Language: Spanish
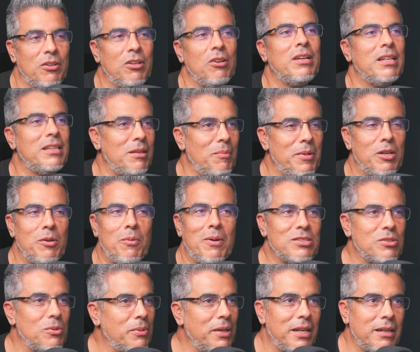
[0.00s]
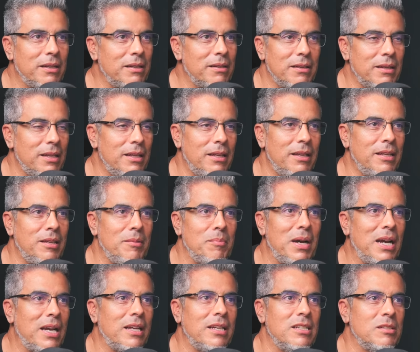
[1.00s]
yo creo que también no va a subir eh,
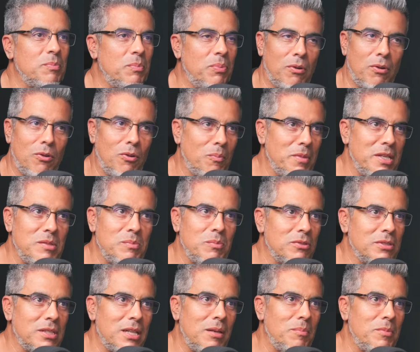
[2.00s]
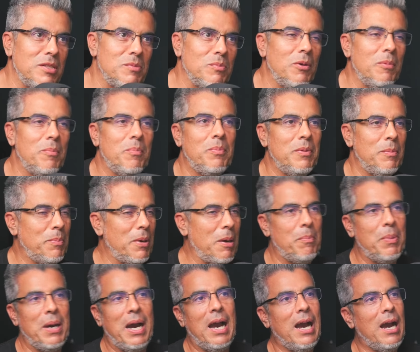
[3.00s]
imágenes por lo mismo. O sea, el mismo
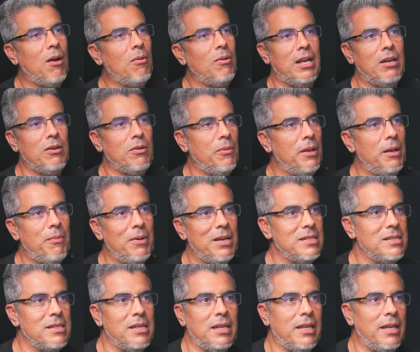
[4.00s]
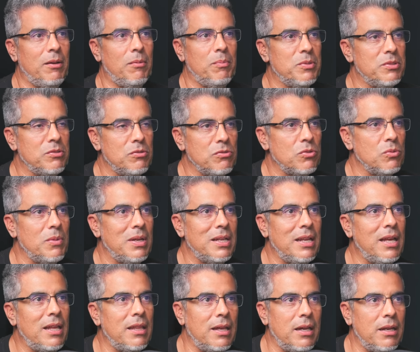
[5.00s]
papá o la novia va a decir que pues, no
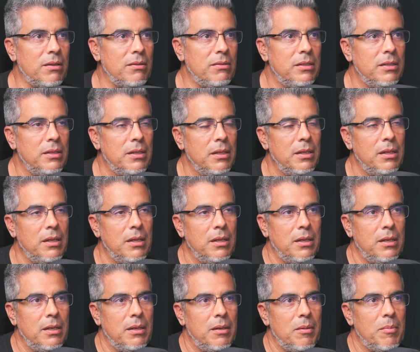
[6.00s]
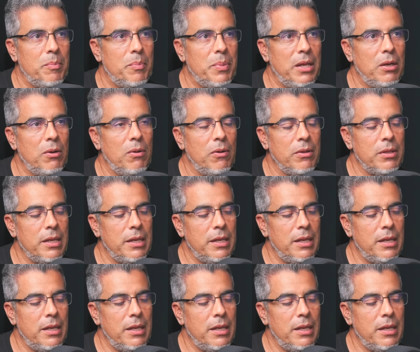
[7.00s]
suba nada, ¿no? Pero